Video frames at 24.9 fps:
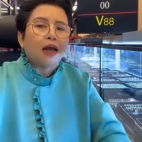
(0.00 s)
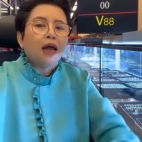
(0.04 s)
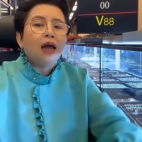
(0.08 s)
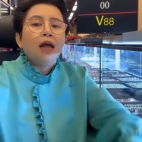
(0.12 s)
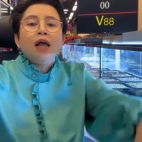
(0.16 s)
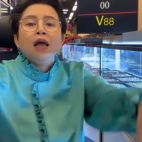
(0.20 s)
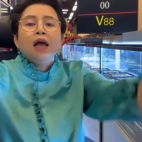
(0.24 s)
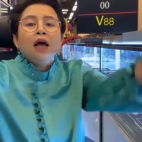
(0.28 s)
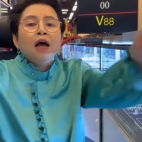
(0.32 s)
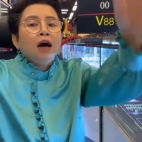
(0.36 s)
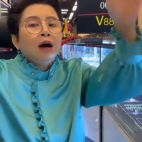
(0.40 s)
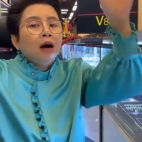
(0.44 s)

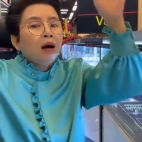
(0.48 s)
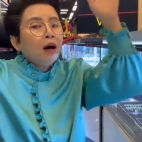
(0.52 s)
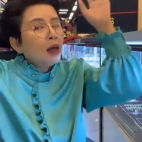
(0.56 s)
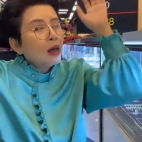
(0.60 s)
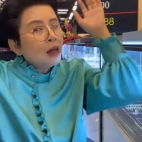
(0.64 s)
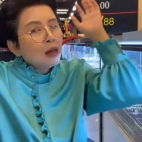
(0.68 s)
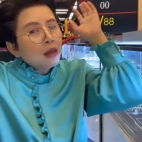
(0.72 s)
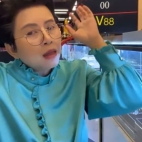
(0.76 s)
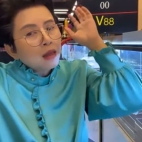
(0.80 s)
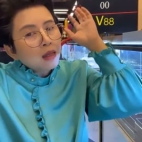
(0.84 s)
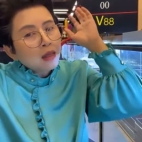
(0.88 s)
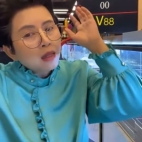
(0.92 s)
เฮ้
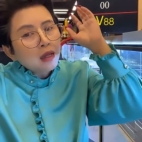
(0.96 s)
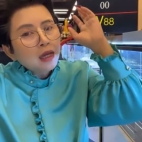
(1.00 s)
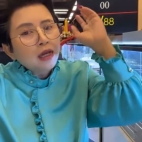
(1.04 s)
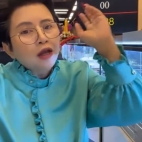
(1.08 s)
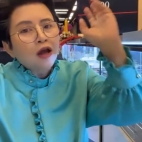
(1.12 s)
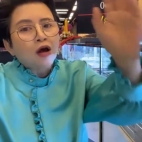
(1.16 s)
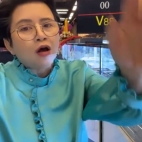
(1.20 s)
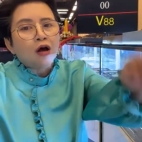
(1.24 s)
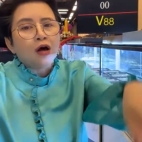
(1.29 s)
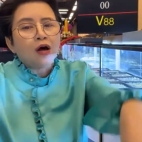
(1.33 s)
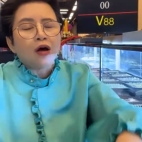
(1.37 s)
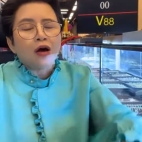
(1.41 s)
ยห่อ
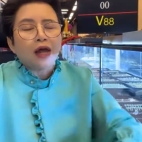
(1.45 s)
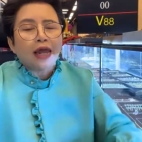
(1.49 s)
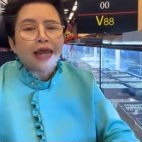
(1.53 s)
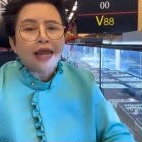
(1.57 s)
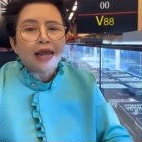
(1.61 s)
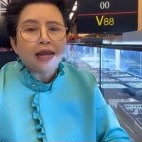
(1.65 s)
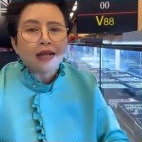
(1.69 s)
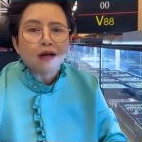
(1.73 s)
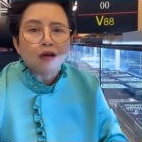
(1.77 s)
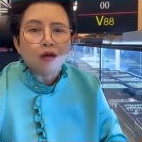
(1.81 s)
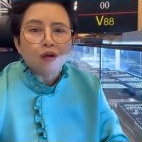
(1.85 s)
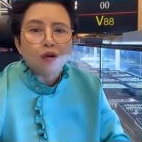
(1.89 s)
เอ็กโล
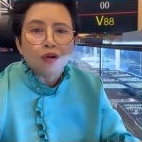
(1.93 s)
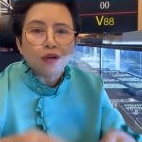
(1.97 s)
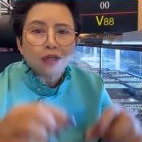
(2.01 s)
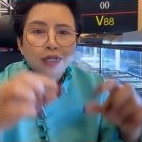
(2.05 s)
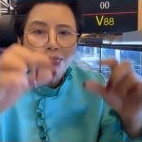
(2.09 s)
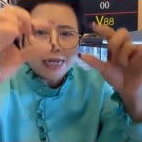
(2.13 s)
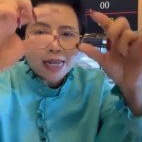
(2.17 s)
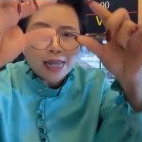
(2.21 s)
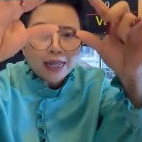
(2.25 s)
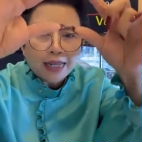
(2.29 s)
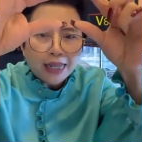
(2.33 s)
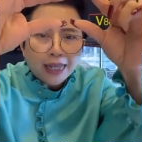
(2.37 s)
นี่นะ
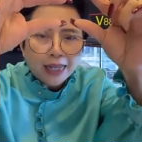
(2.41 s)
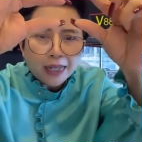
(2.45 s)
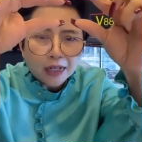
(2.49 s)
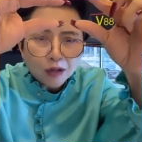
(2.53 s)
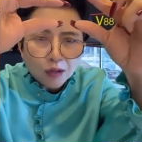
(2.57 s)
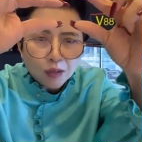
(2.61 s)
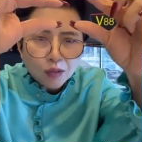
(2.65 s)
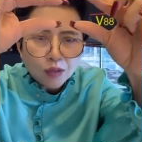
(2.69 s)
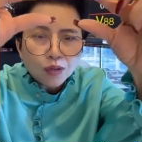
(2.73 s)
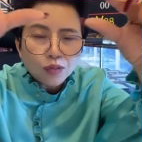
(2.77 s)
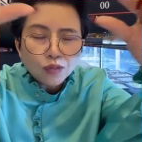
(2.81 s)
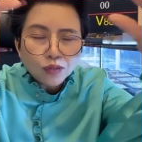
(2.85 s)
เอ็กโล
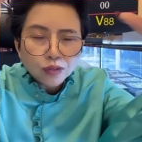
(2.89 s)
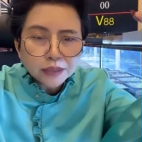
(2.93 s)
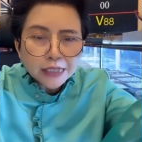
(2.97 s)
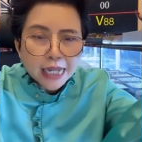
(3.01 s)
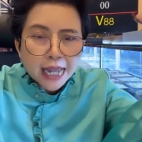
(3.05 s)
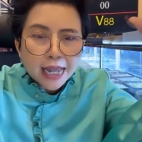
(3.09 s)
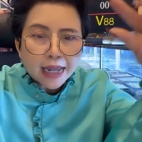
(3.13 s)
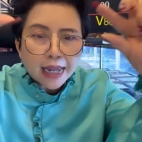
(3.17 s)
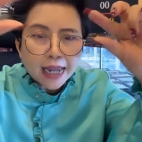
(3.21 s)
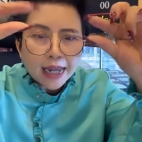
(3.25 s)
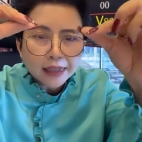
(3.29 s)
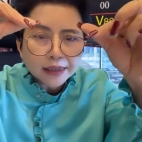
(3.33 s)
รู้จักไอ้
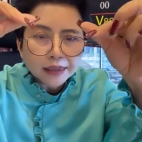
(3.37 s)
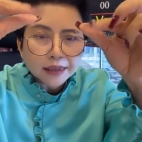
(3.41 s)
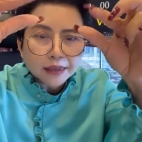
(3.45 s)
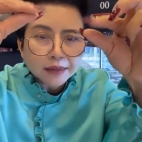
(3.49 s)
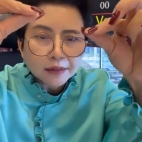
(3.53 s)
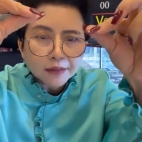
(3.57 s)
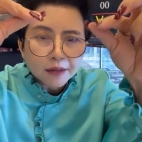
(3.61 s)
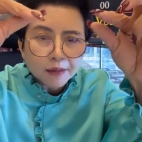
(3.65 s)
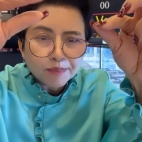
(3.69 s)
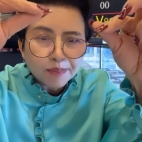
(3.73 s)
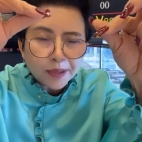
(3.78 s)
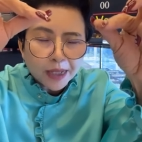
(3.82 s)
สปริ
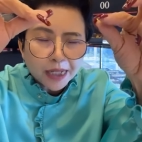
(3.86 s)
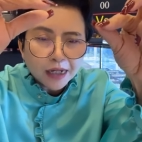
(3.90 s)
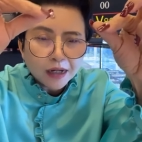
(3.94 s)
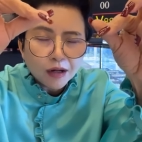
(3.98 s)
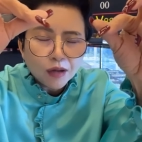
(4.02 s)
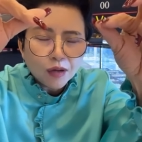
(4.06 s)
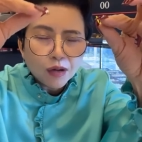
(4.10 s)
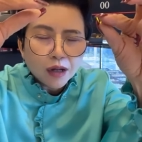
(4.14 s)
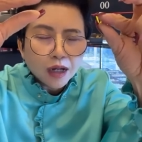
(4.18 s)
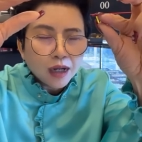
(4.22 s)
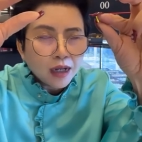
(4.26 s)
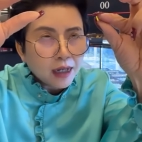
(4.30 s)
งโลเออ
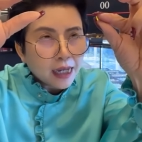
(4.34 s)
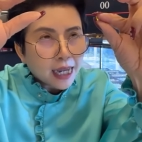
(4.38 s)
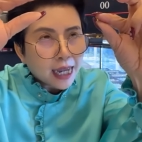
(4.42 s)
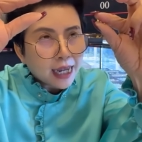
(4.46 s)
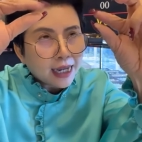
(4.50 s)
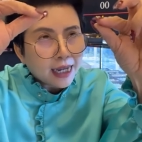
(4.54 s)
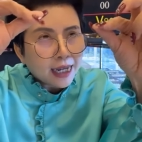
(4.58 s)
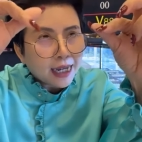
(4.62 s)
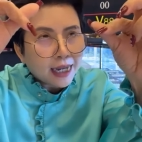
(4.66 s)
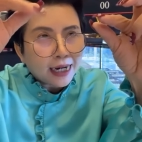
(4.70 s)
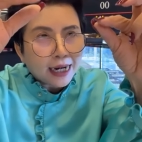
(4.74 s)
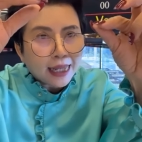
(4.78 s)
อะไร
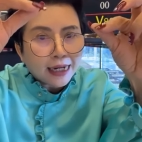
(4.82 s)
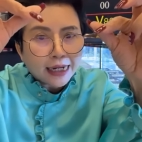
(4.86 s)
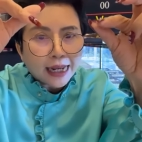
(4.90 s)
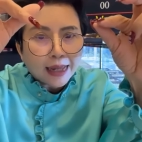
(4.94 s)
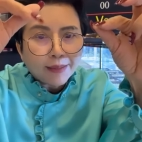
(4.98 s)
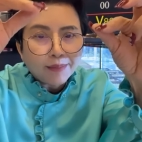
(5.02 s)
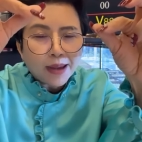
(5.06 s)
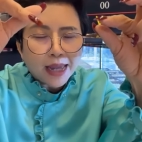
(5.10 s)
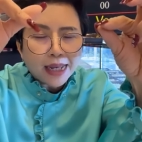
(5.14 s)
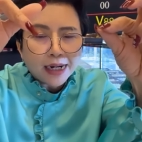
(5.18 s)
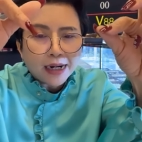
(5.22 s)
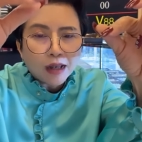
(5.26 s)
นะบ้านเรา
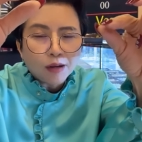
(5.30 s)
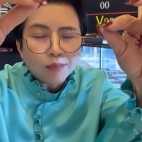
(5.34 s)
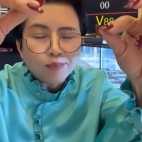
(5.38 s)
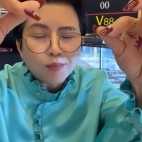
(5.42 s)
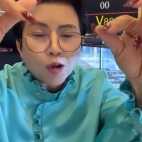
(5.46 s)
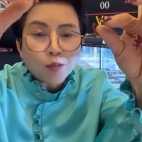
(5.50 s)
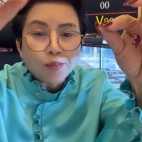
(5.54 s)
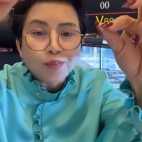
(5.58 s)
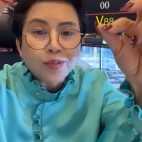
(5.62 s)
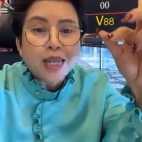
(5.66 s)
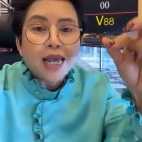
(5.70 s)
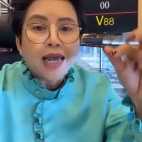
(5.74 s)
ปอเปีย
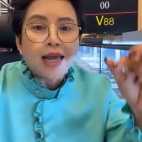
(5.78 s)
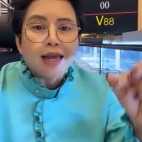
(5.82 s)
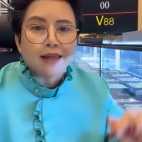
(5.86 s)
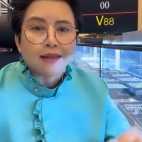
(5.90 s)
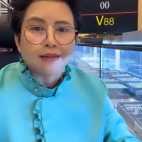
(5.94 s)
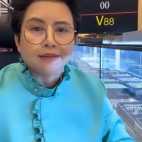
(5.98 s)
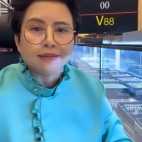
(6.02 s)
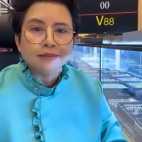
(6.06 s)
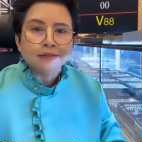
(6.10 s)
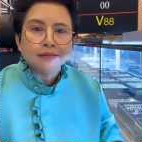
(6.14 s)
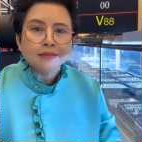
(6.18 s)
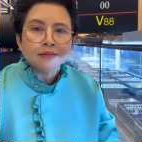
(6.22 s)

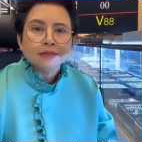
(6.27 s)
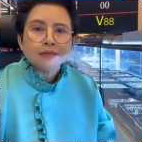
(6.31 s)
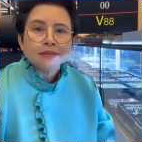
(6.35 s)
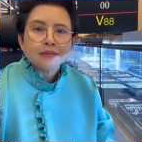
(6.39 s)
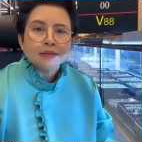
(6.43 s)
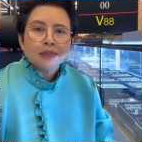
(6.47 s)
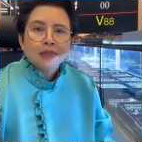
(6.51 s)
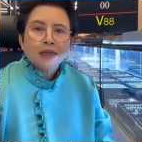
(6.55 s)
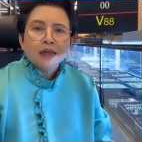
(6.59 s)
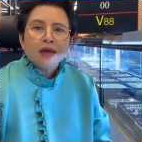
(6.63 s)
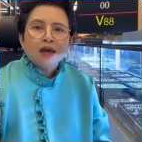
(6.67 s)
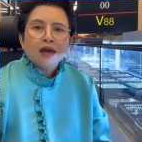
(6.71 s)

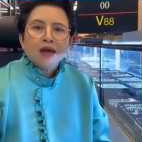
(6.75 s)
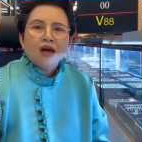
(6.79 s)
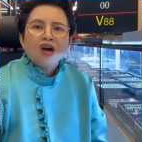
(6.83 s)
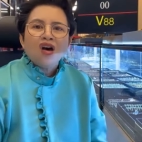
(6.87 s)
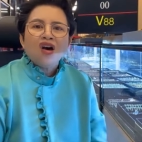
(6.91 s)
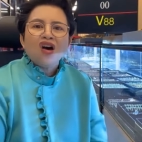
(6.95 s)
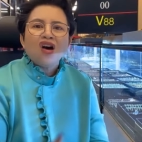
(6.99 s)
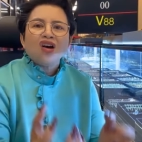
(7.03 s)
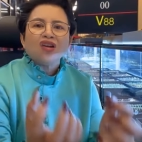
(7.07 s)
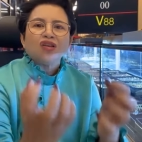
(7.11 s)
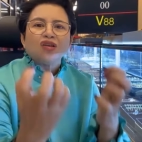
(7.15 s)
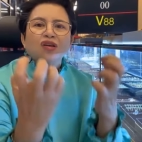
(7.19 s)
ห่อจะ
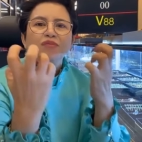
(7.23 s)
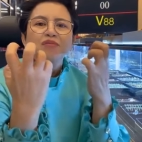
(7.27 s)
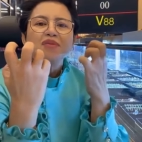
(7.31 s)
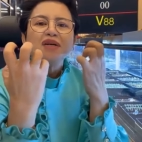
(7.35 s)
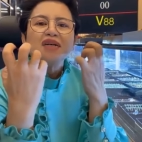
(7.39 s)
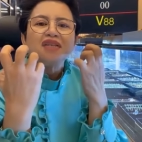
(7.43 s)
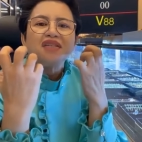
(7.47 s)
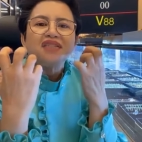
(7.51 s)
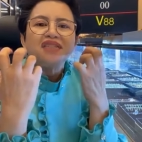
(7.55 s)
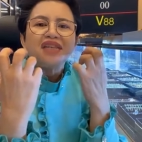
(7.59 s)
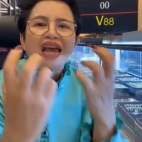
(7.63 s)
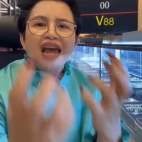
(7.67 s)
มือแจ๊ะ
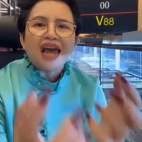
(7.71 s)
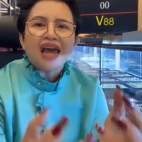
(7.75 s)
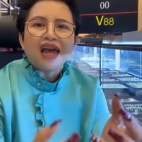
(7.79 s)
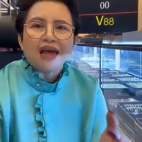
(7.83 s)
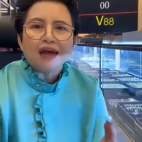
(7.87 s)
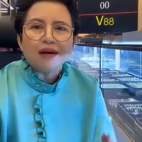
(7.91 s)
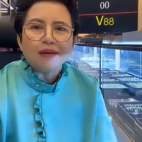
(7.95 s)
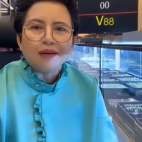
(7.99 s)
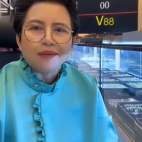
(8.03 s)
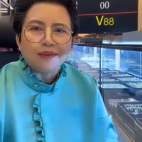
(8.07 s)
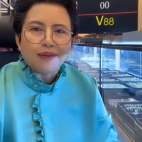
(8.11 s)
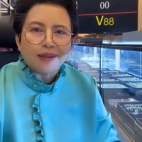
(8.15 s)
อะไป
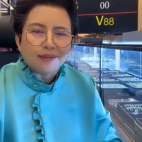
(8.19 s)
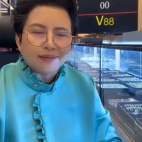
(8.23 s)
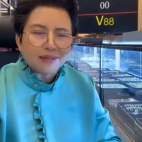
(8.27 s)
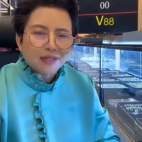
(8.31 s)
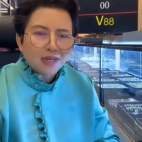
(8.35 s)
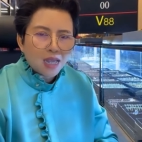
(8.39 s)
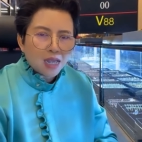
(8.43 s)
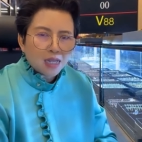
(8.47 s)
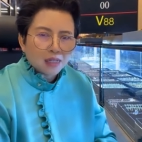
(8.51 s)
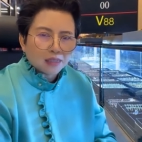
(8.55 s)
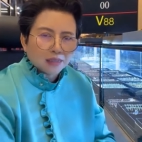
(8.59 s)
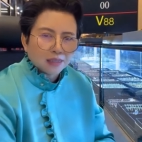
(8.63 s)
ไปนั่ง
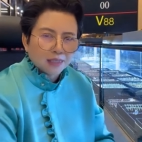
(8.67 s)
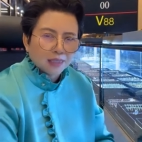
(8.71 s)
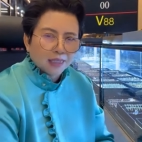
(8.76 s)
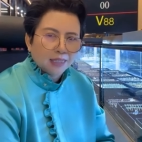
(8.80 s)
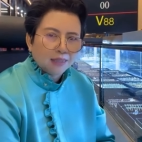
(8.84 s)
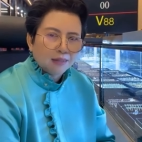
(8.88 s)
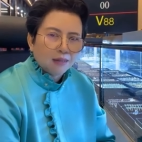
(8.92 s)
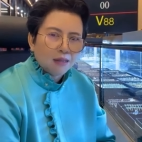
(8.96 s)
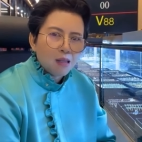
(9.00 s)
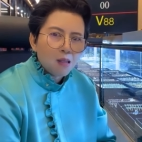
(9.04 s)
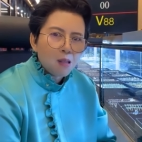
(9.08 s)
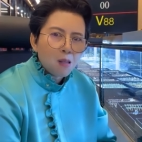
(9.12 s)
เฮ้ยโอ้
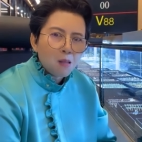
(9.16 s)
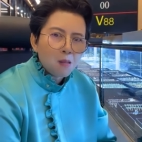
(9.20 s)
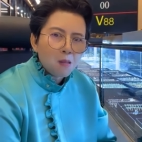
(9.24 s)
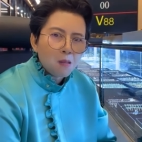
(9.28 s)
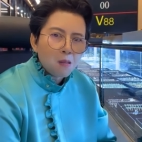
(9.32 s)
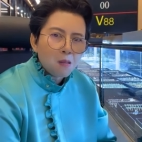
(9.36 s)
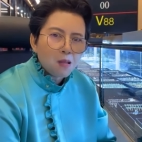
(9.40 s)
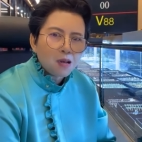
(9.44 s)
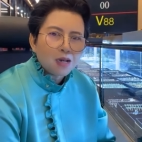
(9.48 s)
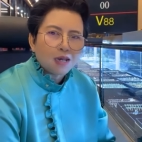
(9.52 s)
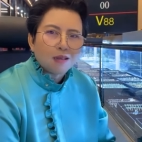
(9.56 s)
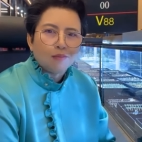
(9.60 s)
ทำ
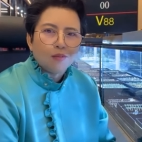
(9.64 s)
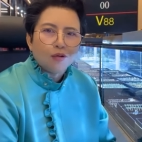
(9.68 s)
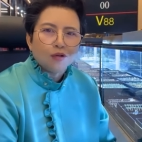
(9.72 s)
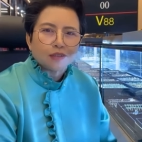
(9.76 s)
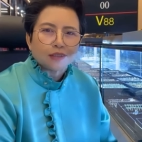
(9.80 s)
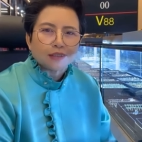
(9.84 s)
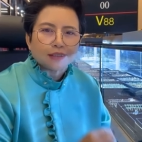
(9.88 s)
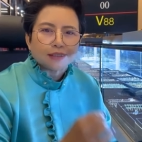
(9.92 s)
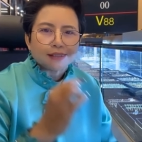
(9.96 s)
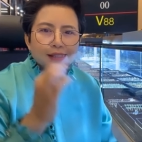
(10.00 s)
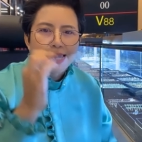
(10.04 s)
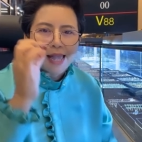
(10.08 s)
โมสั
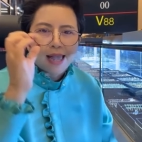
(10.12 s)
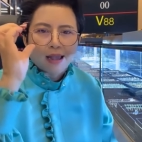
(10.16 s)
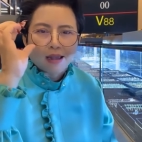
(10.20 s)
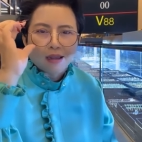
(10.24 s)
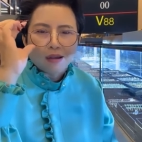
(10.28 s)
งโค